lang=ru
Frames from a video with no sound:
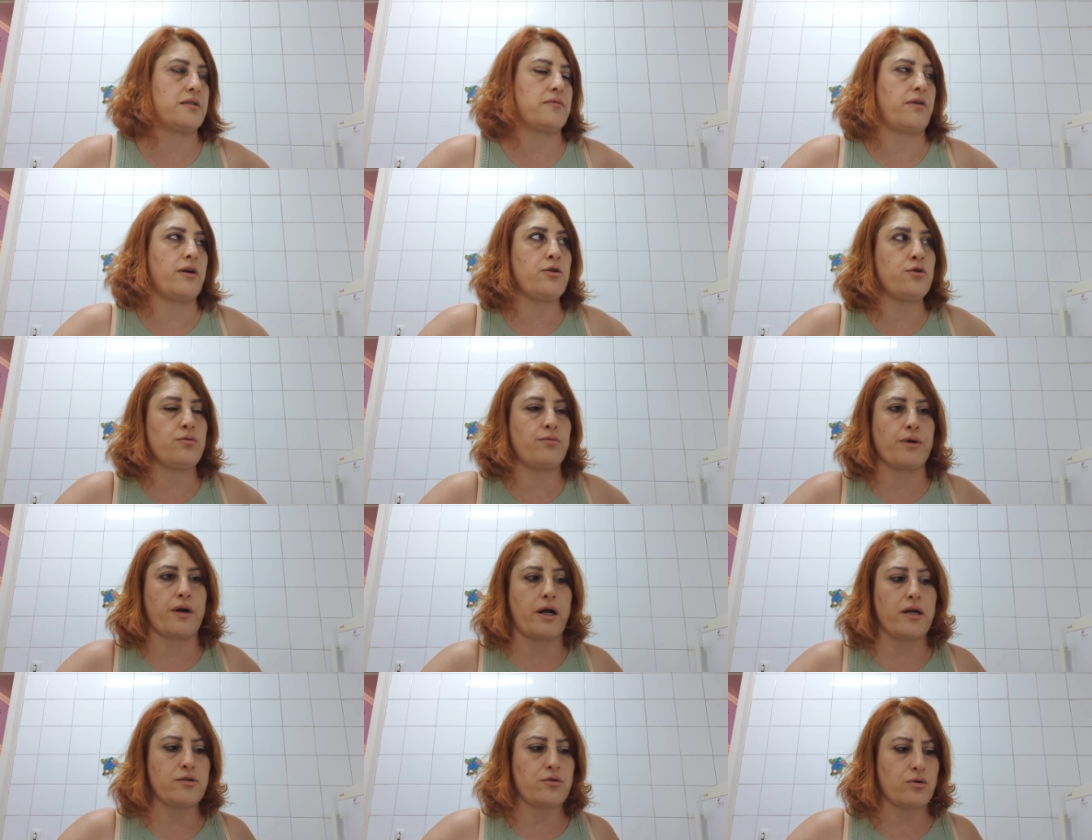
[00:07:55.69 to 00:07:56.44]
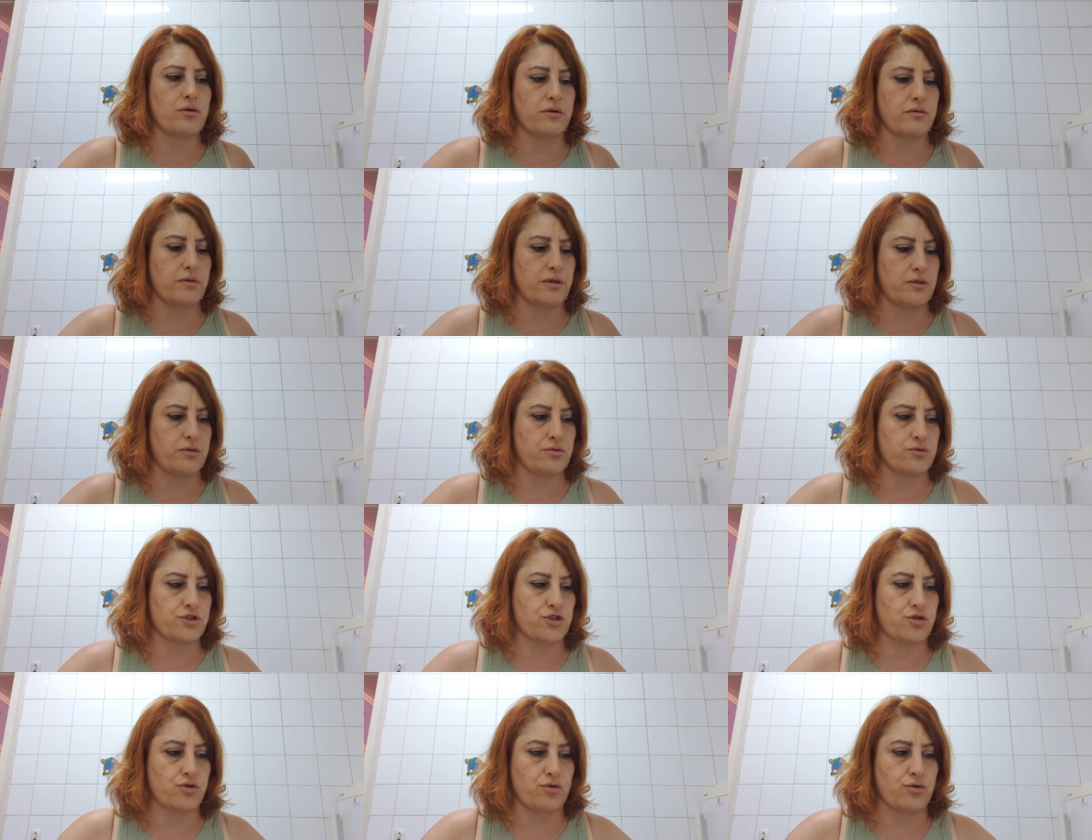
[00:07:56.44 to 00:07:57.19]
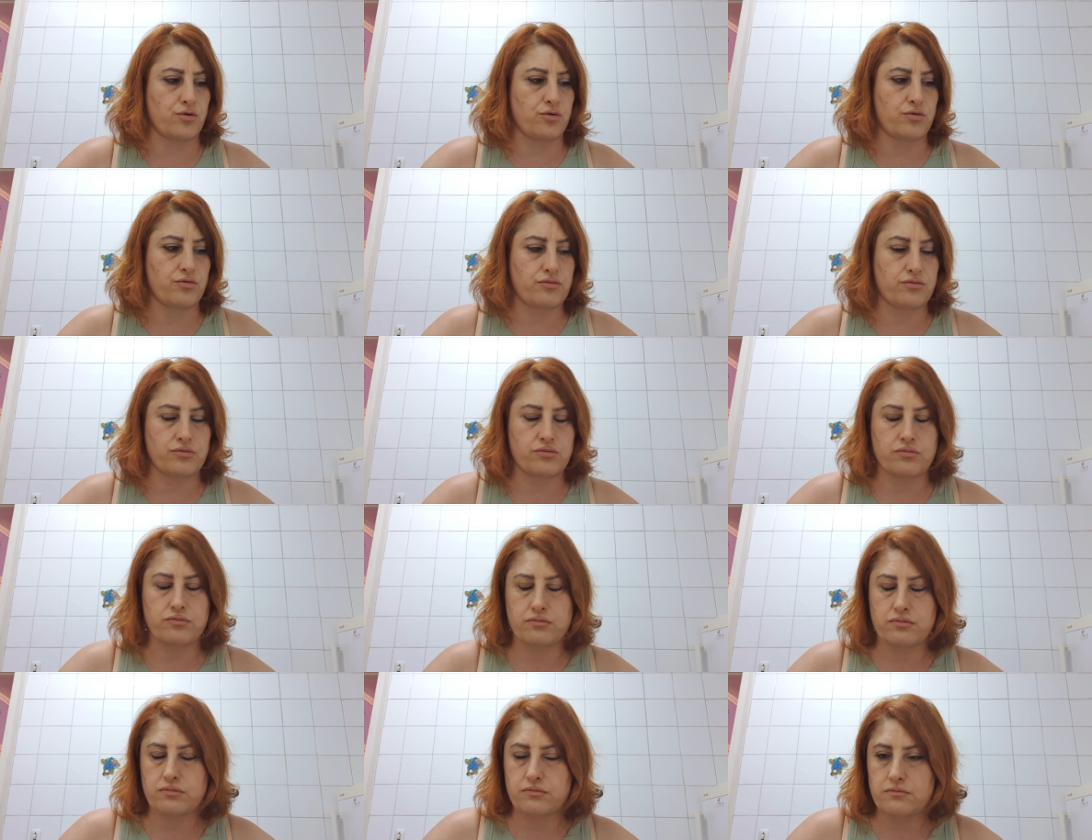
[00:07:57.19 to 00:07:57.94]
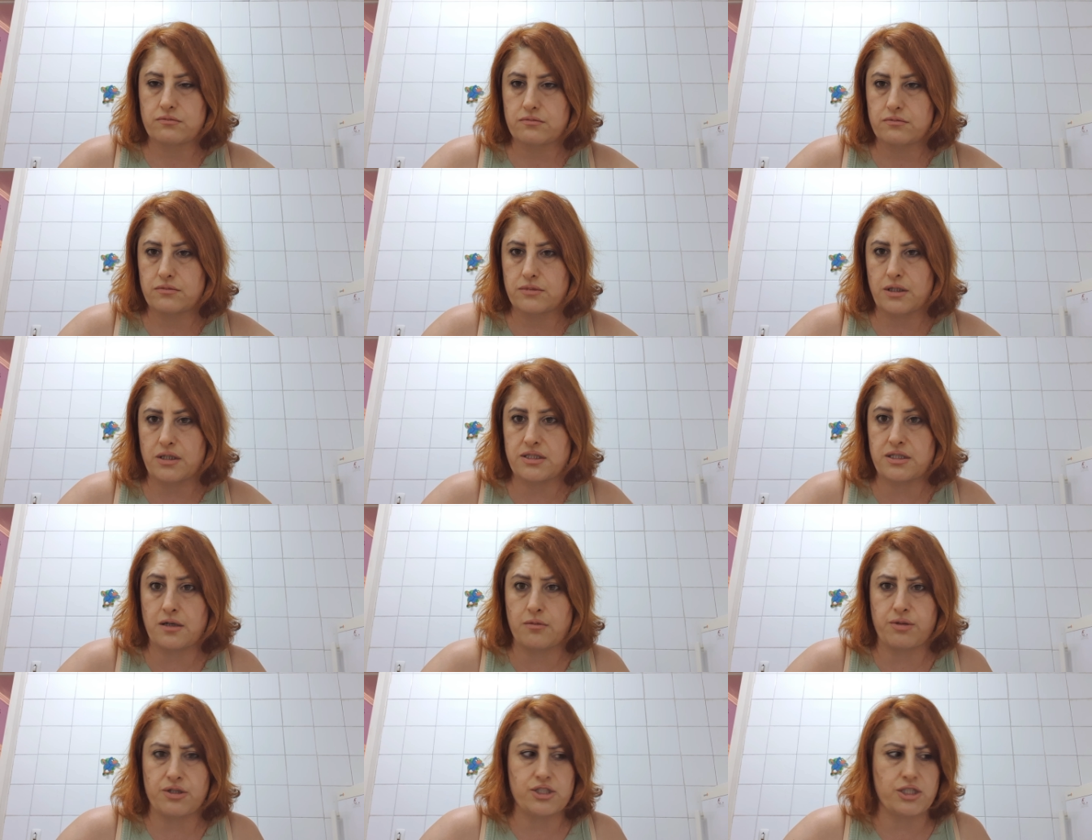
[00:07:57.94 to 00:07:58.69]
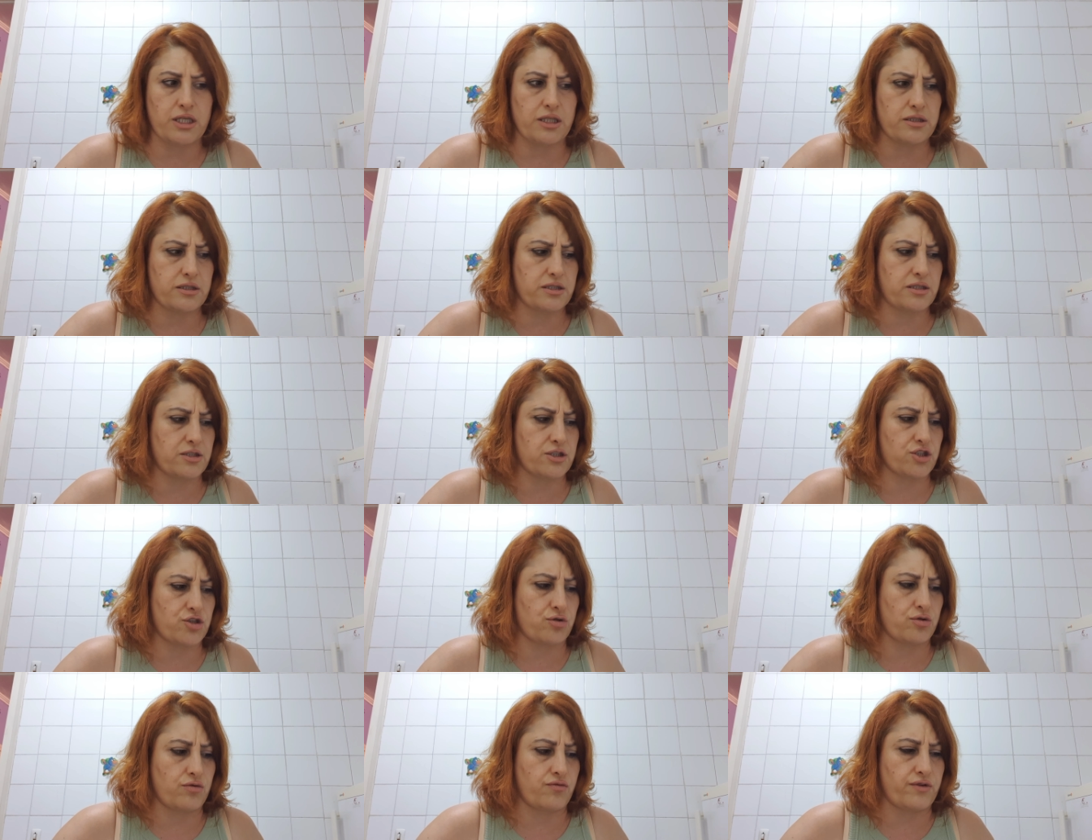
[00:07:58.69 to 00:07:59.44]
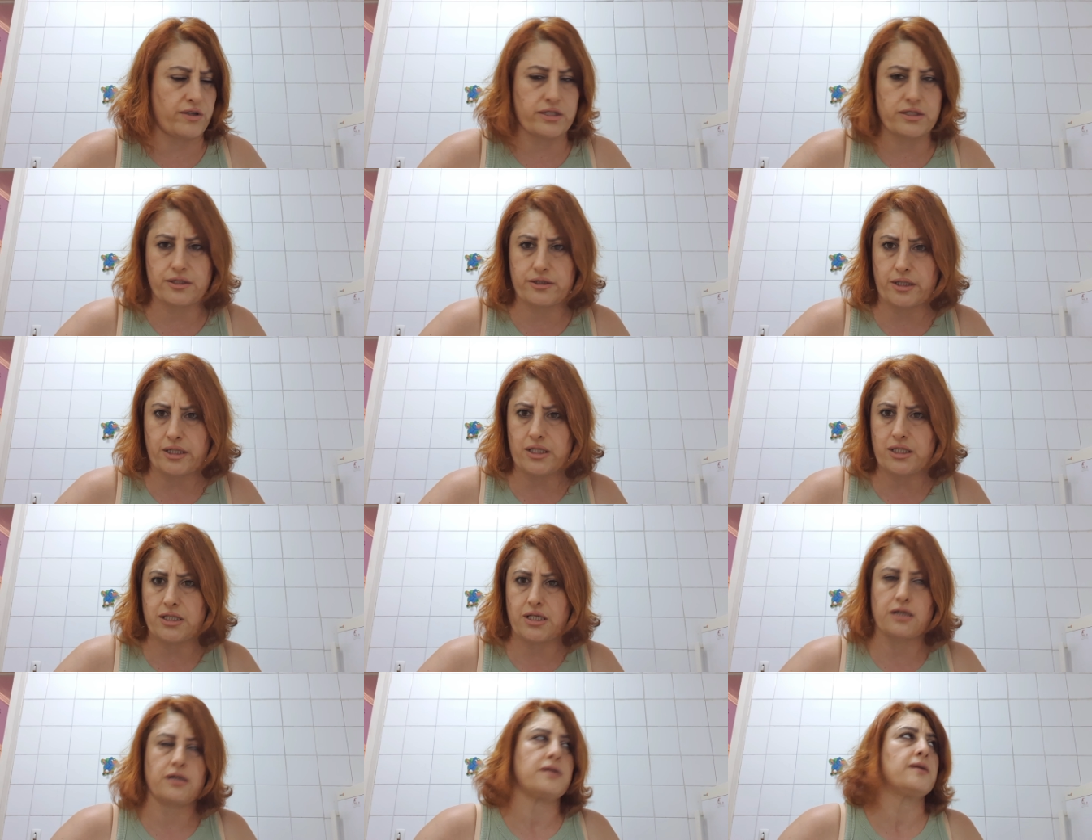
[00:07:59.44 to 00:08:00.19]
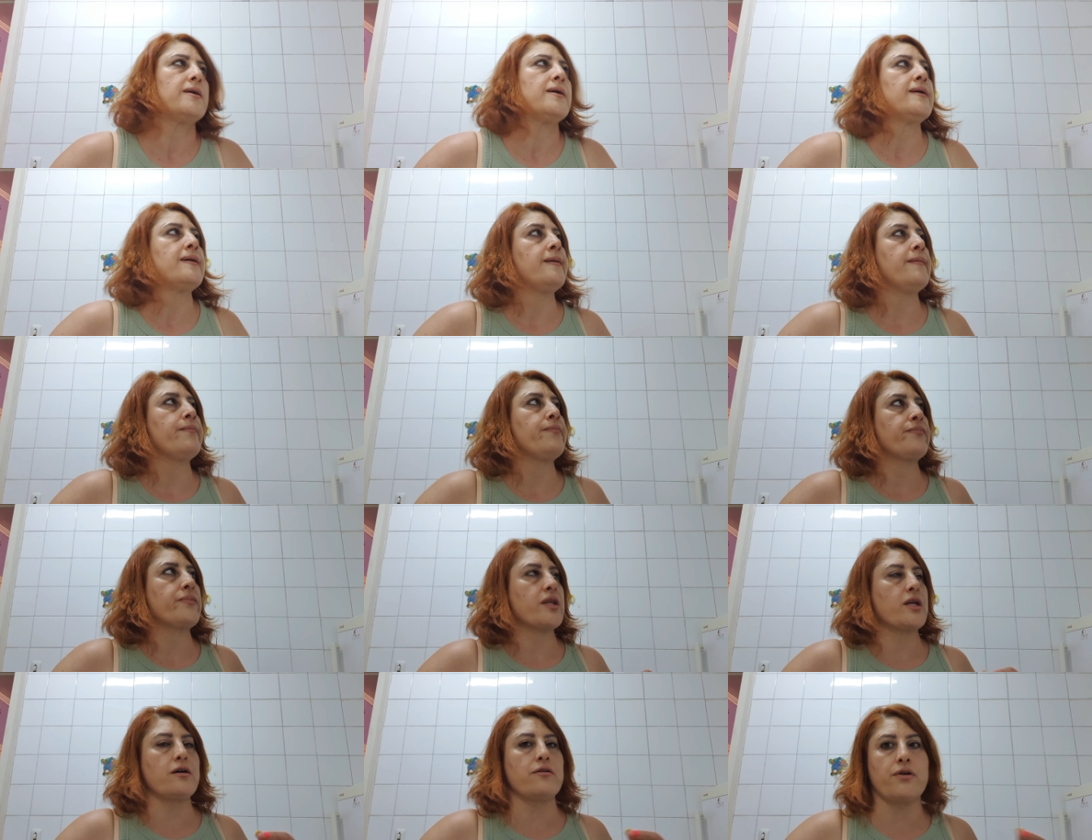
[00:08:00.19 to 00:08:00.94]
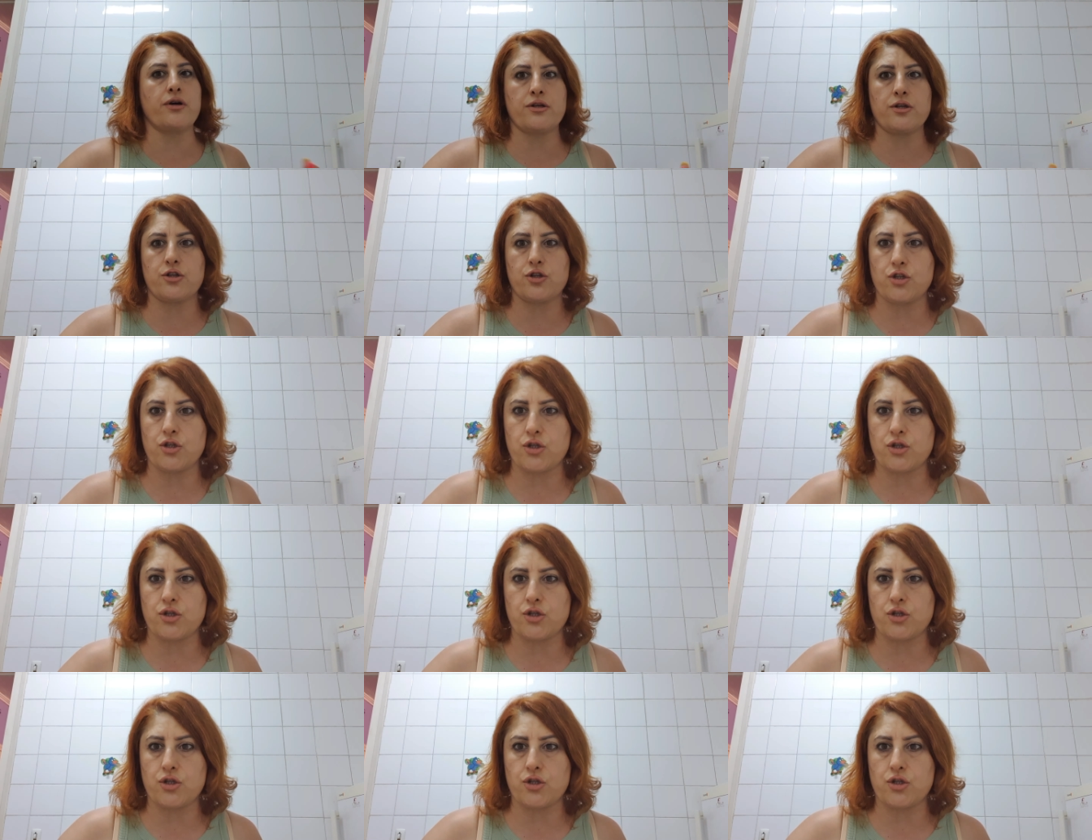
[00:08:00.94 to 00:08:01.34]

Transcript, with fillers: Звоню брату, говорю, что азербайджанцы, что в Арцахе. Говорит,